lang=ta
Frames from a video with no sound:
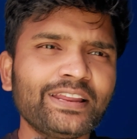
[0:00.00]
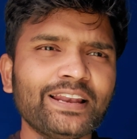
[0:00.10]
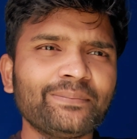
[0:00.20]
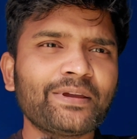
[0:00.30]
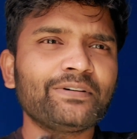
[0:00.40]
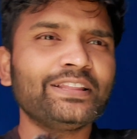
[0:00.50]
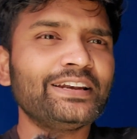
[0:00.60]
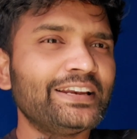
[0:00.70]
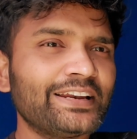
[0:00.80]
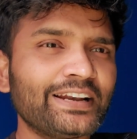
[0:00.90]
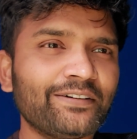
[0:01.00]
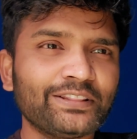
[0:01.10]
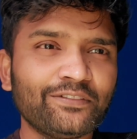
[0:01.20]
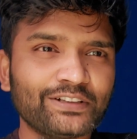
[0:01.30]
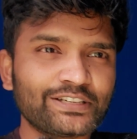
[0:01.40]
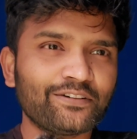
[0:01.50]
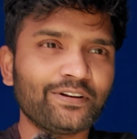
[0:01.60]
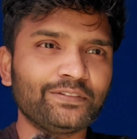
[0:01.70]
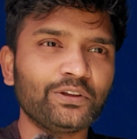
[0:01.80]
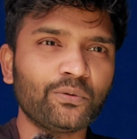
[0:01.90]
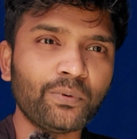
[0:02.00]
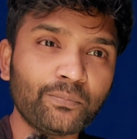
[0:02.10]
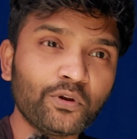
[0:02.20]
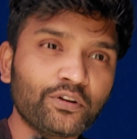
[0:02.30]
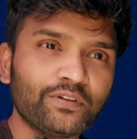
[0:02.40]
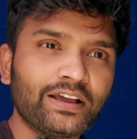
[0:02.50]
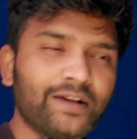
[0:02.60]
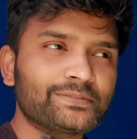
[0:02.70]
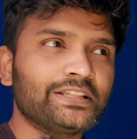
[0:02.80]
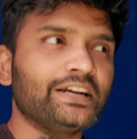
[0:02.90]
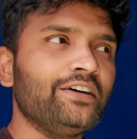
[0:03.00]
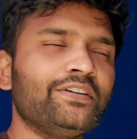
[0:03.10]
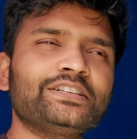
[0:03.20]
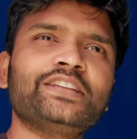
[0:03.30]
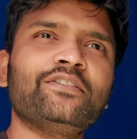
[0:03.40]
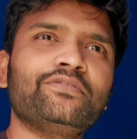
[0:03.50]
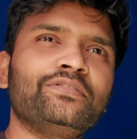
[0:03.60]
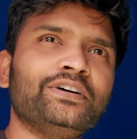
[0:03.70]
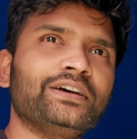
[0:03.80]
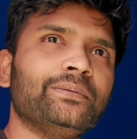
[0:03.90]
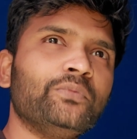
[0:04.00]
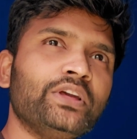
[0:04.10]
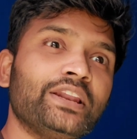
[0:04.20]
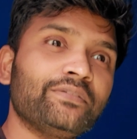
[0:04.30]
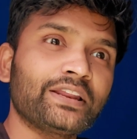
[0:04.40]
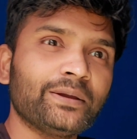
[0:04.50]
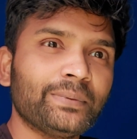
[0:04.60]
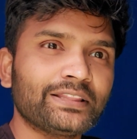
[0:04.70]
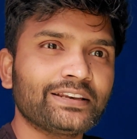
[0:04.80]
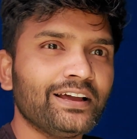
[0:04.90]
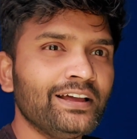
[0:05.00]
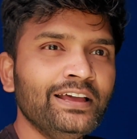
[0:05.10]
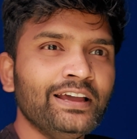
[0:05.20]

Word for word: மாதிரி எல்லாமே வந்து டீட்டெயில்டாக வந்து ஃபஸ்ட் ஹாஃபில் வந்து ரொம்ப பியூட்டிஃபுல்லாக காமிச்சிருந்தாங்க ஃபஸ்ட் ஹாஃப் முடிகிற வரைக்கும் பார்த்திங்கன்னா